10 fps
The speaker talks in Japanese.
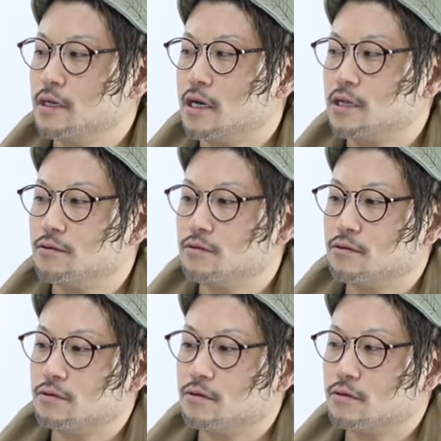あ
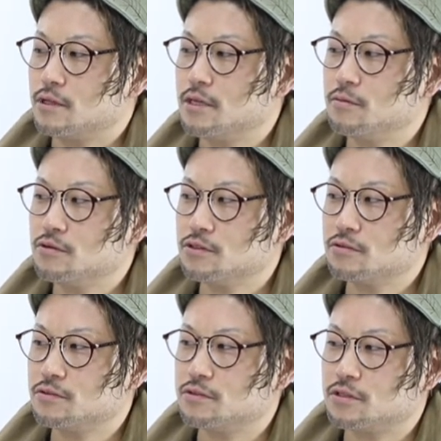の希望
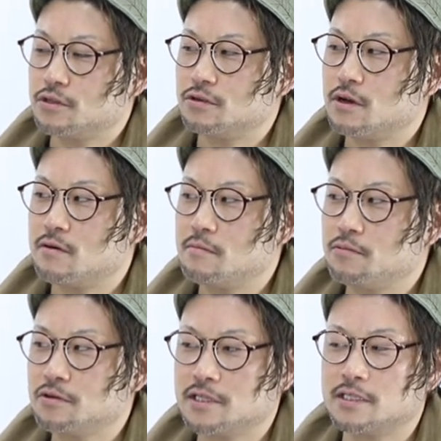色っていうのは
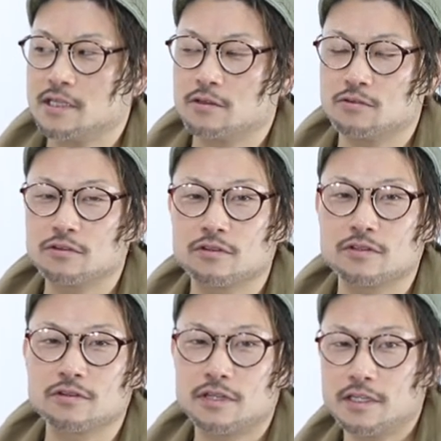ワンプロセスだとちょっと
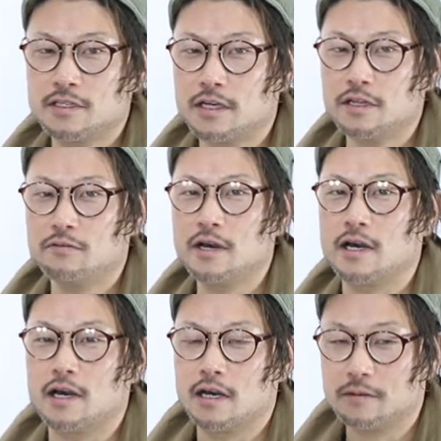作りづらいの
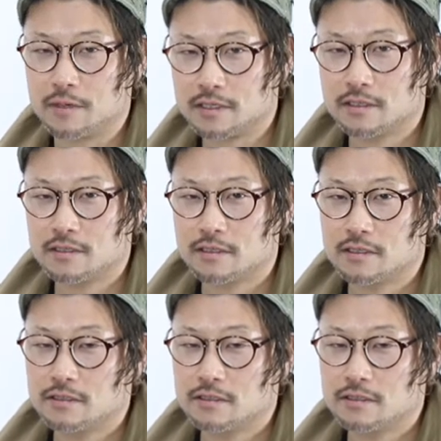はあります。